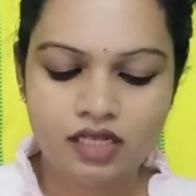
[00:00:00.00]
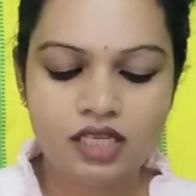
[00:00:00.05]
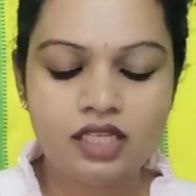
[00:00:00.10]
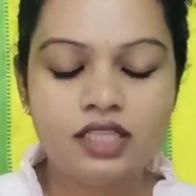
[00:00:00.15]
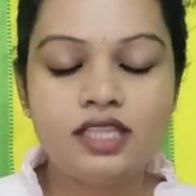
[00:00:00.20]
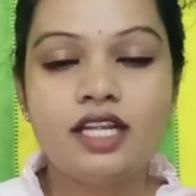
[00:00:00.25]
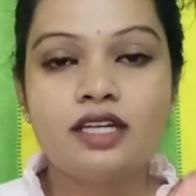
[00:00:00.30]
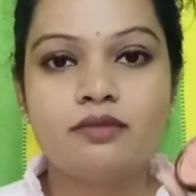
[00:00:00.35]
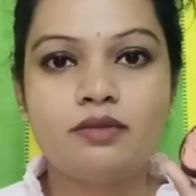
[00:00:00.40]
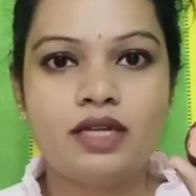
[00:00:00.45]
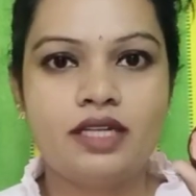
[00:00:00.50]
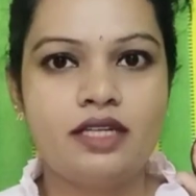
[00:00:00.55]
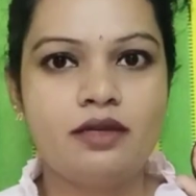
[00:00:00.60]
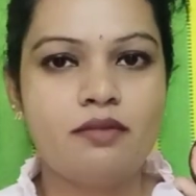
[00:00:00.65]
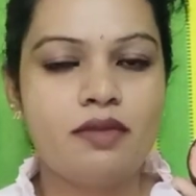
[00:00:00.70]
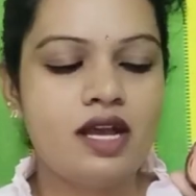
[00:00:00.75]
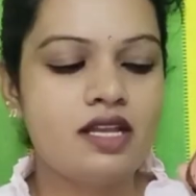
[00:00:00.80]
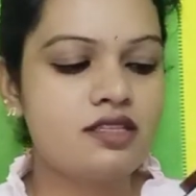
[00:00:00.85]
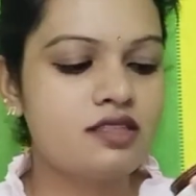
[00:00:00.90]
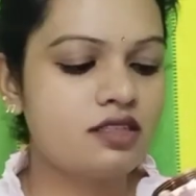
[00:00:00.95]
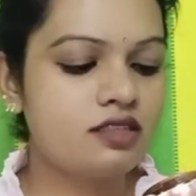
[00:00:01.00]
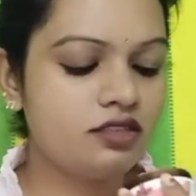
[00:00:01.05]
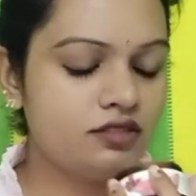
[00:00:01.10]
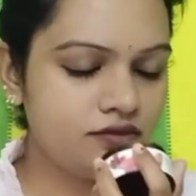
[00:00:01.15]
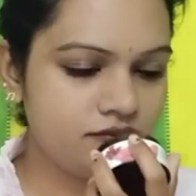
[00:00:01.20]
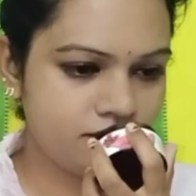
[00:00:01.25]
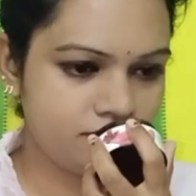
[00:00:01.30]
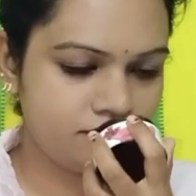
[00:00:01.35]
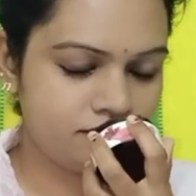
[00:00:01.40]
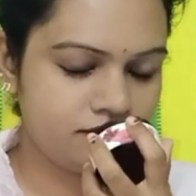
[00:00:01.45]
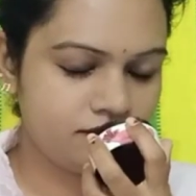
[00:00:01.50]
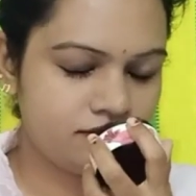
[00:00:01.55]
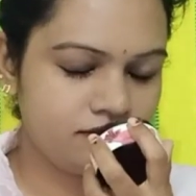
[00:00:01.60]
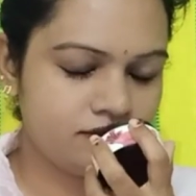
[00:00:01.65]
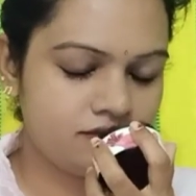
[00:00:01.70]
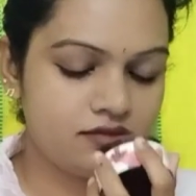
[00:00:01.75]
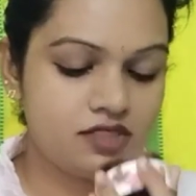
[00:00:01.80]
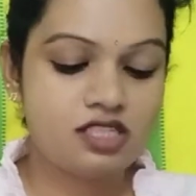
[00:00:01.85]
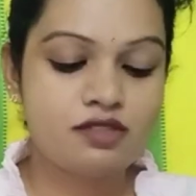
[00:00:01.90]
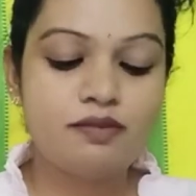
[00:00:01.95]
ఇదనమాట మాస్క్
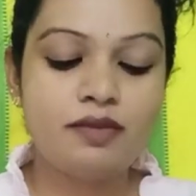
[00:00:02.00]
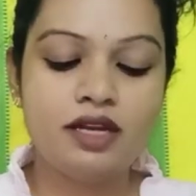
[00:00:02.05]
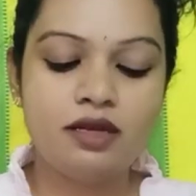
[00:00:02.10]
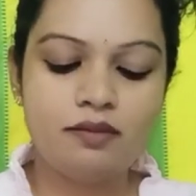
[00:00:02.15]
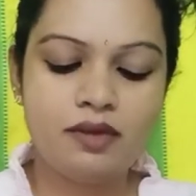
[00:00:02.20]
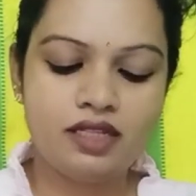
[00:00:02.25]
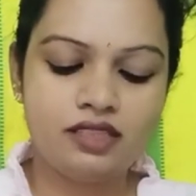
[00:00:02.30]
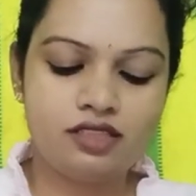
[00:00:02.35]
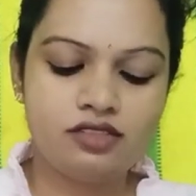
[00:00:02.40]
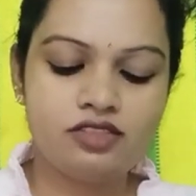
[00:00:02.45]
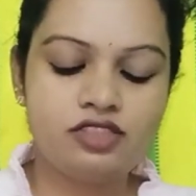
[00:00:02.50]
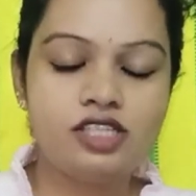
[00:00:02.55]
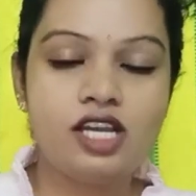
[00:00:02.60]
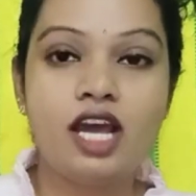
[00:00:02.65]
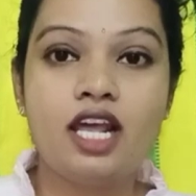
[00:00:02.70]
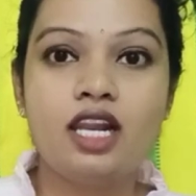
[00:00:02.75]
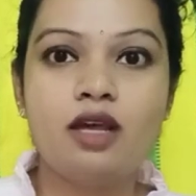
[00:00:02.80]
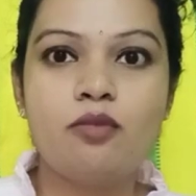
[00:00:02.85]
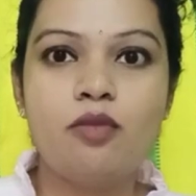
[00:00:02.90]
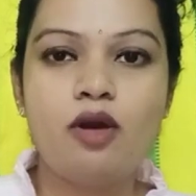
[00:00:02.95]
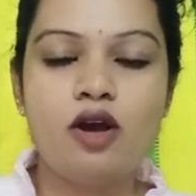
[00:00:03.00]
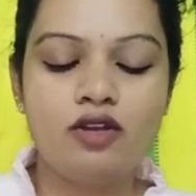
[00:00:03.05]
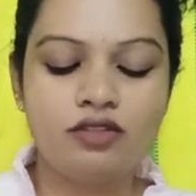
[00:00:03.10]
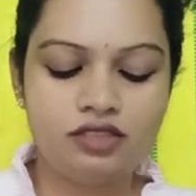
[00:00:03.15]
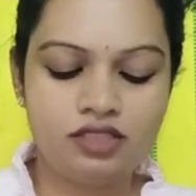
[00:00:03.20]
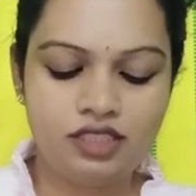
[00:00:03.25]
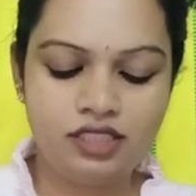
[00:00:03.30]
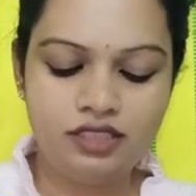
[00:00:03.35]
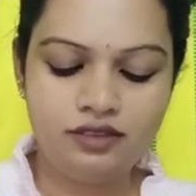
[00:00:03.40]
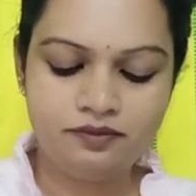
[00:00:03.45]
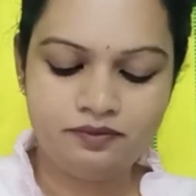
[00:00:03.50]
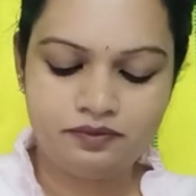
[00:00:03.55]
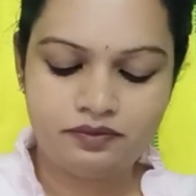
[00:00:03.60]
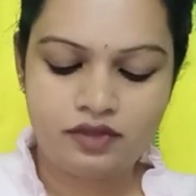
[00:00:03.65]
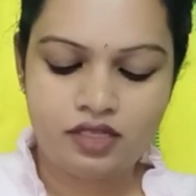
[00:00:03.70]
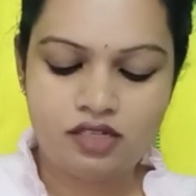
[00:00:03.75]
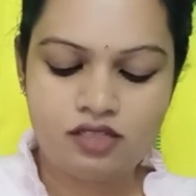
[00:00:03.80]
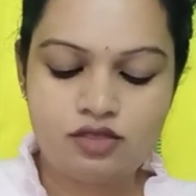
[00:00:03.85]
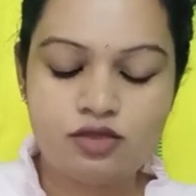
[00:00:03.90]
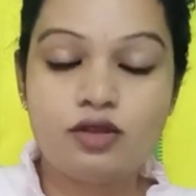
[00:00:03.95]
స్మెల్ మాత్రం చాలా బాగుంది
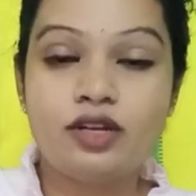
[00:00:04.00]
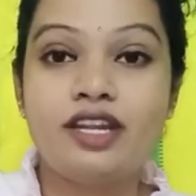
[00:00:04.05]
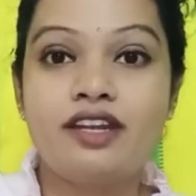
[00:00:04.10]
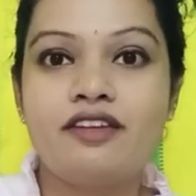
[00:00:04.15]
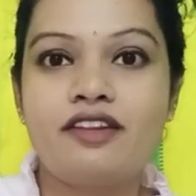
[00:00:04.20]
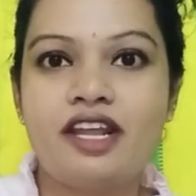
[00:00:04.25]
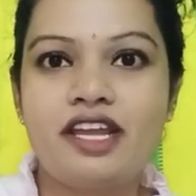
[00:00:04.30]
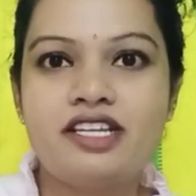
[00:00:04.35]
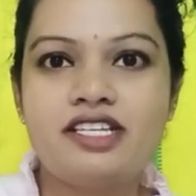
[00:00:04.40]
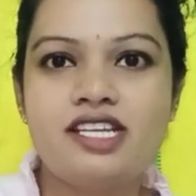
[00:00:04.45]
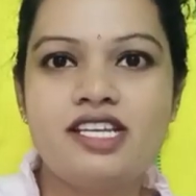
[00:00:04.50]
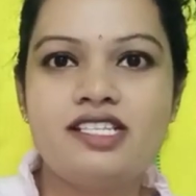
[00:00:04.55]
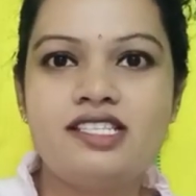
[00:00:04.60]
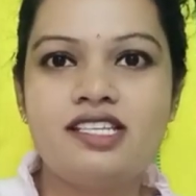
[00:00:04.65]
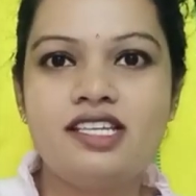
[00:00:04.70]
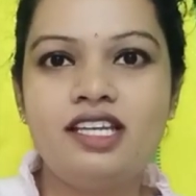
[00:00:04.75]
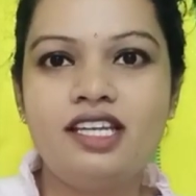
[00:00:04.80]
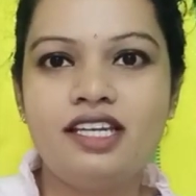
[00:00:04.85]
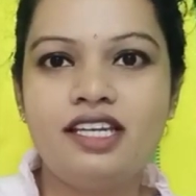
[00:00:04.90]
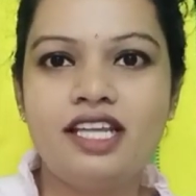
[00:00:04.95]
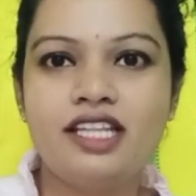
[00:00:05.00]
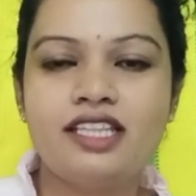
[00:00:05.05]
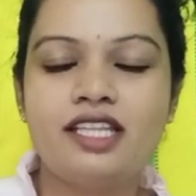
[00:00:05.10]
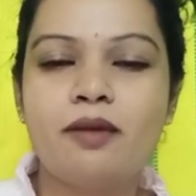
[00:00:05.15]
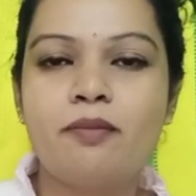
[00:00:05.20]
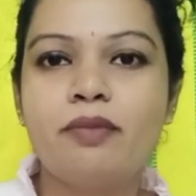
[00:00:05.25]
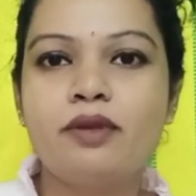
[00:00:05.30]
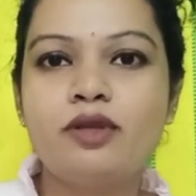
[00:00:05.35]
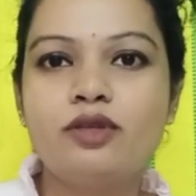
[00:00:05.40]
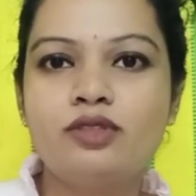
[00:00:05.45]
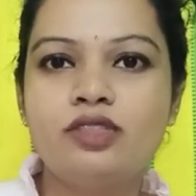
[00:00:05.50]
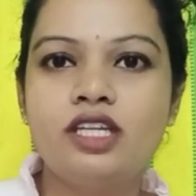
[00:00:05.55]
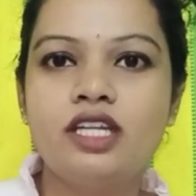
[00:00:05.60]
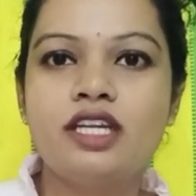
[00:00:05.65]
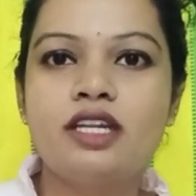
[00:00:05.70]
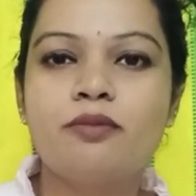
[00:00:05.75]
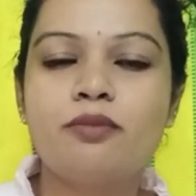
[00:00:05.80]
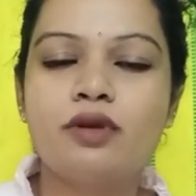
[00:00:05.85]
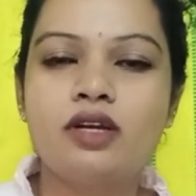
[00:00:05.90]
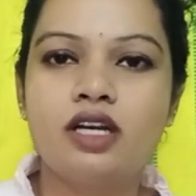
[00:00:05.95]
సో నేను ట్రై చేసి నేను తప్పకుండా
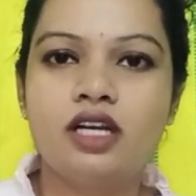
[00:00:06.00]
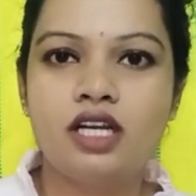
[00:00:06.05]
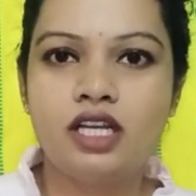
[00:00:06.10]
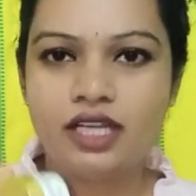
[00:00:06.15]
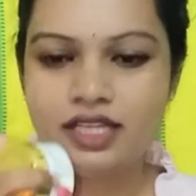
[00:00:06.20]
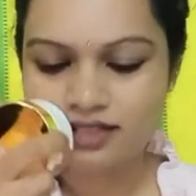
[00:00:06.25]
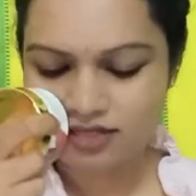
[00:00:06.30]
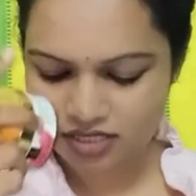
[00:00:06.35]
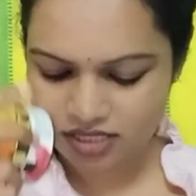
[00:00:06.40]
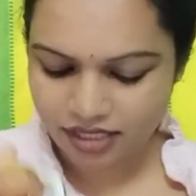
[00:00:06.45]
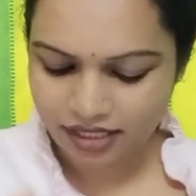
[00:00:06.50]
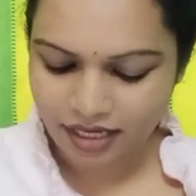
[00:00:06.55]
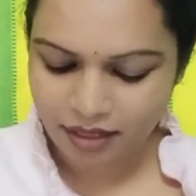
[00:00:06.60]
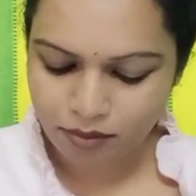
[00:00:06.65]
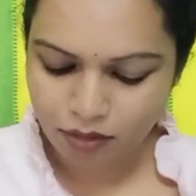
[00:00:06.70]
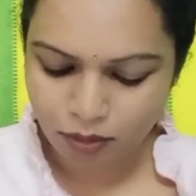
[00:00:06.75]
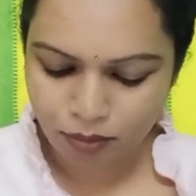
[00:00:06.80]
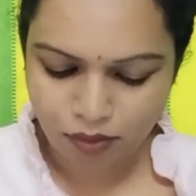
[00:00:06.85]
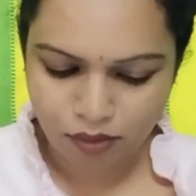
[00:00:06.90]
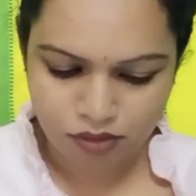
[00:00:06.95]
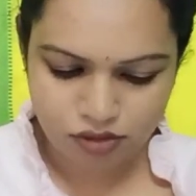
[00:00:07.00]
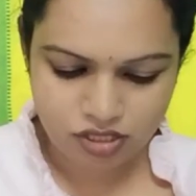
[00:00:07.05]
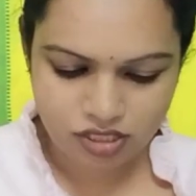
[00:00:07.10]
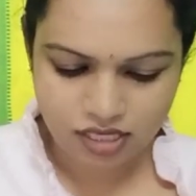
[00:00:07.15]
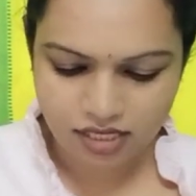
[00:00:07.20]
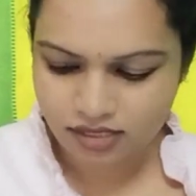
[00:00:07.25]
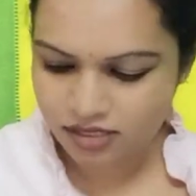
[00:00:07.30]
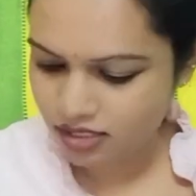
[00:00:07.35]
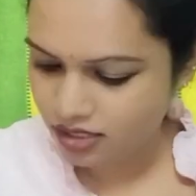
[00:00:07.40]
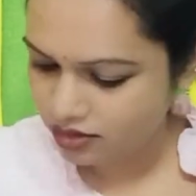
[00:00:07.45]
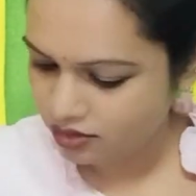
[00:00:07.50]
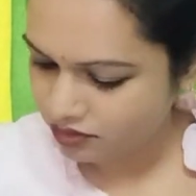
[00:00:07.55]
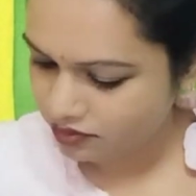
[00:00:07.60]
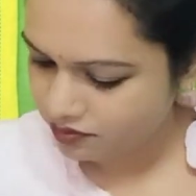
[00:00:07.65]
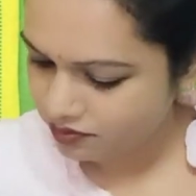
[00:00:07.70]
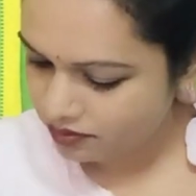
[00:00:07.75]
నా ఇన్స్టాగ్రామ్లో పోస్ట్ చేస్తాను